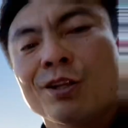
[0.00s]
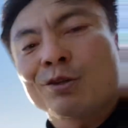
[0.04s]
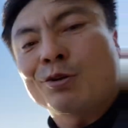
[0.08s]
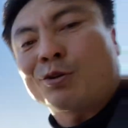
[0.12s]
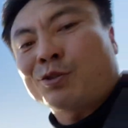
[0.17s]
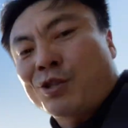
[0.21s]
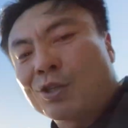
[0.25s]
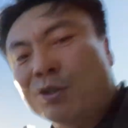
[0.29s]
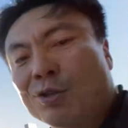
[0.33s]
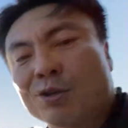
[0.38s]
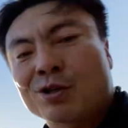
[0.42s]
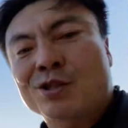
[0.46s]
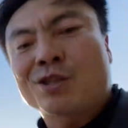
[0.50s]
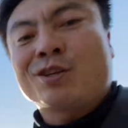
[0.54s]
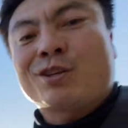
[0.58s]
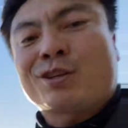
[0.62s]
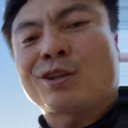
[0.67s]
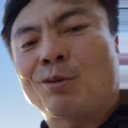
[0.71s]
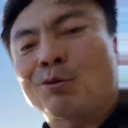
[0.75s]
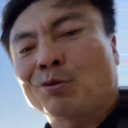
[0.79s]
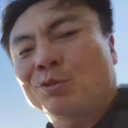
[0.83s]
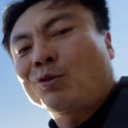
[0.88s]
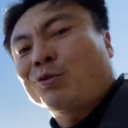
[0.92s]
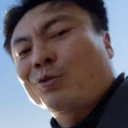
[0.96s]
ドスンドスンって
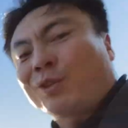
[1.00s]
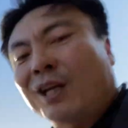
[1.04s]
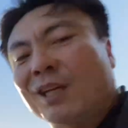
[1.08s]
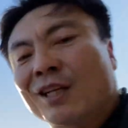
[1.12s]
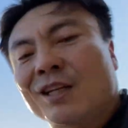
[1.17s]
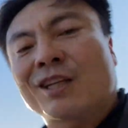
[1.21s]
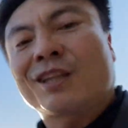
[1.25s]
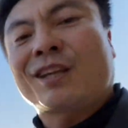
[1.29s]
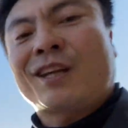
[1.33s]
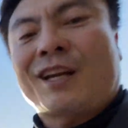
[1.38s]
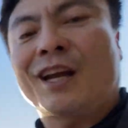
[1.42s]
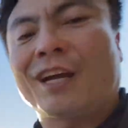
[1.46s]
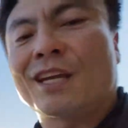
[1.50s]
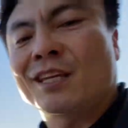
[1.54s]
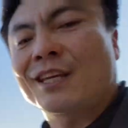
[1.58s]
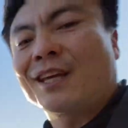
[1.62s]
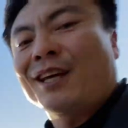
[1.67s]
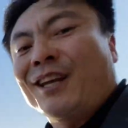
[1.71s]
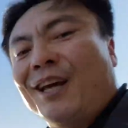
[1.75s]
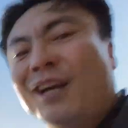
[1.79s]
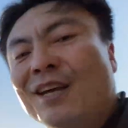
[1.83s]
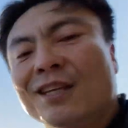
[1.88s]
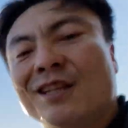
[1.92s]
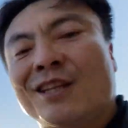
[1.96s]
音を立てたらいけ
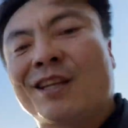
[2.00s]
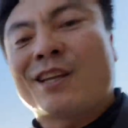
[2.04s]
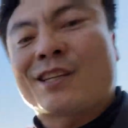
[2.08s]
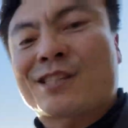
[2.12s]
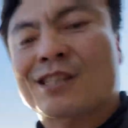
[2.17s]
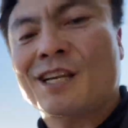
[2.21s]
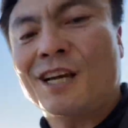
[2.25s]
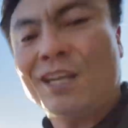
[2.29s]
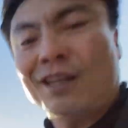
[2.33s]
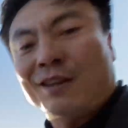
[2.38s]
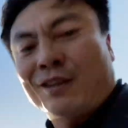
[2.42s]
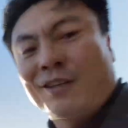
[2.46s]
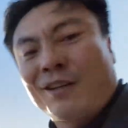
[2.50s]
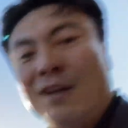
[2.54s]
ないんですか、